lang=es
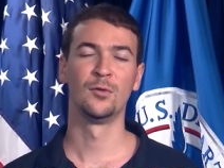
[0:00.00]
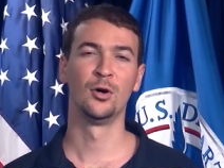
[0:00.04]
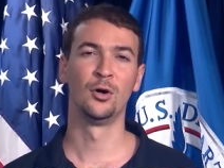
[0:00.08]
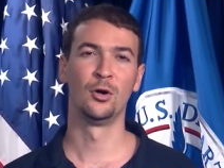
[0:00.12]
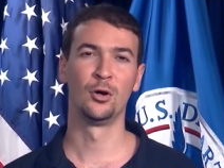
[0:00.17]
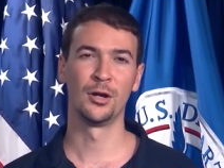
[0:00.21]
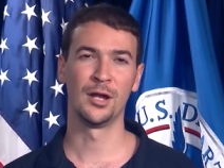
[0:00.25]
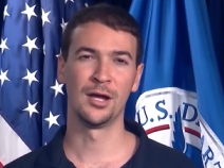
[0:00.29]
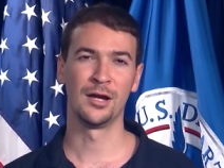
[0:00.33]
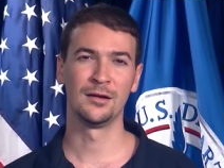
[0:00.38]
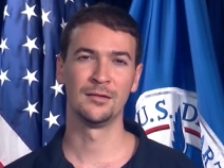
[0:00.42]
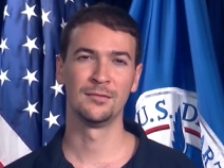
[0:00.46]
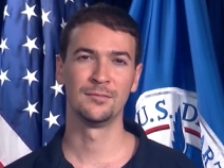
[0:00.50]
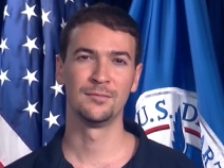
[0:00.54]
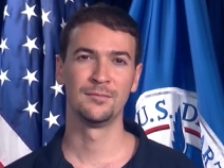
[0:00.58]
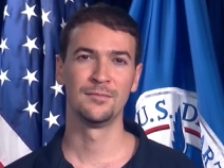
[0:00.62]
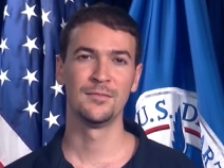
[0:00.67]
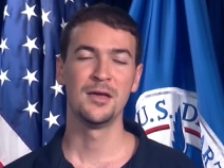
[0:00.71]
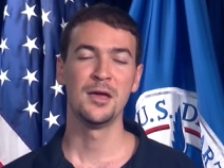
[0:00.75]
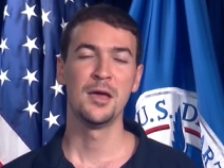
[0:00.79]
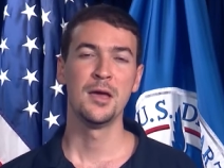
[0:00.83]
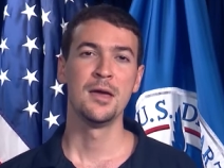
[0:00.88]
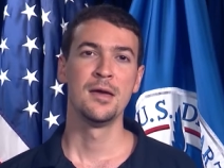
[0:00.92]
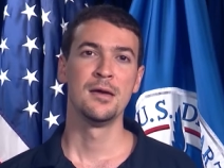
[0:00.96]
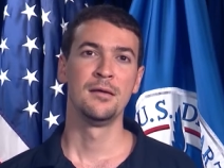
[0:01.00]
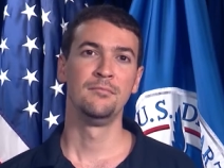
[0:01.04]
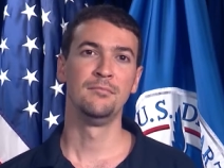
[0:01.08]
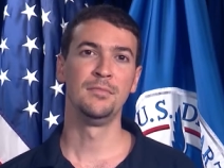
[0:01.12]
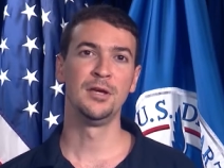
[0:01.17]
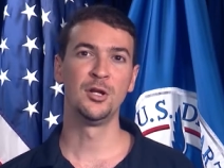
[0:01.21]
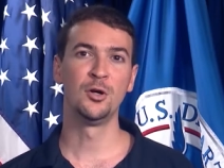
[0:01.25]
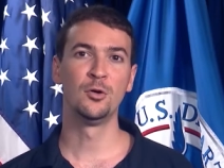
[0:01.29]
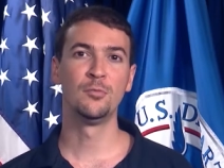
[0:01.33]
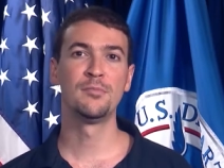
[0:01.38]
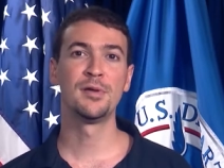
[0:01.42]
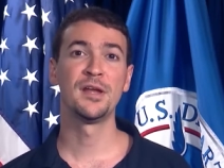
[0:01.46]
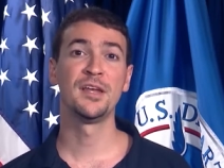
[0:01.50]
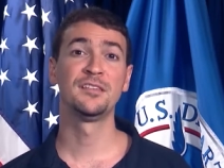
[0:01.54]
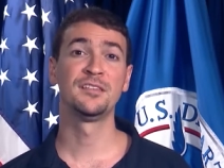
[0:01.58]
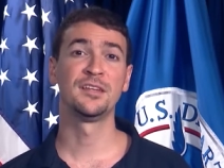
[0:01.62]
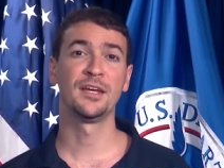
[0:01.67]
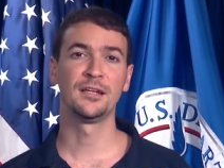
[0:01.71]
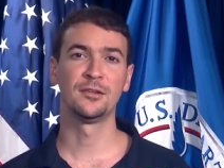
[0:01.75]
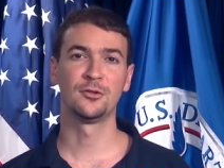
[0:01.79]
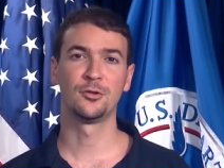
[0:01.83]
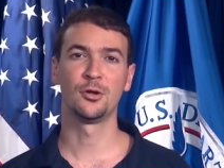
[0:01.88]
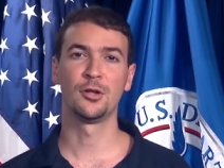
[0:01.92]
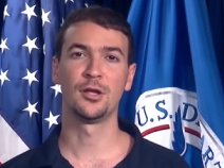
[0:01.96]
Hola, mi nombre
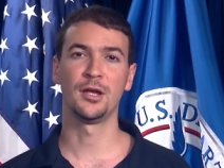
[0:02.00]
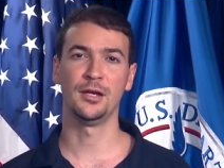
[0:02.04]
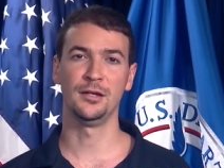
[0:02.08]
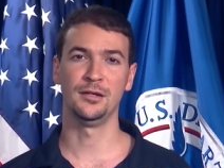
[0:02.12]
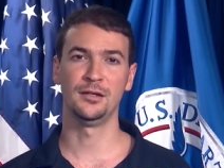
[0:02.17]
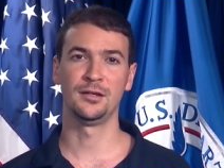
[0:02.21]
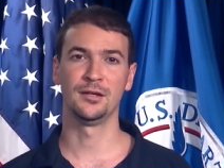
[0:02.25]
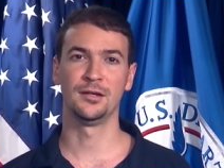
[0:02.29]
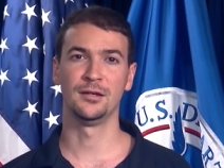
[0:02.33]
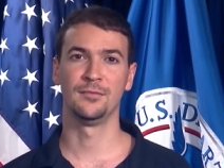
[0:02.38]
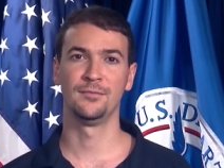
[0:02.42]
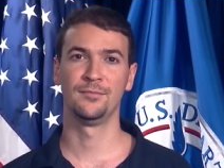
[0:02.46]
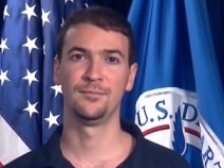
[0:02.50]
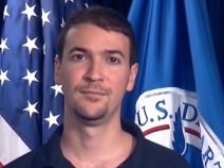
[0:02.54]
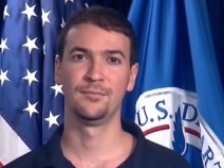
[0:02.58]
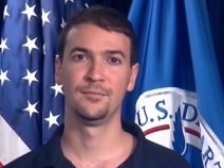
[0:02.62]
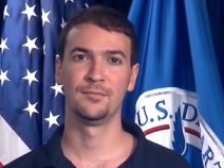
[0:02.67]
es Héctor Heike,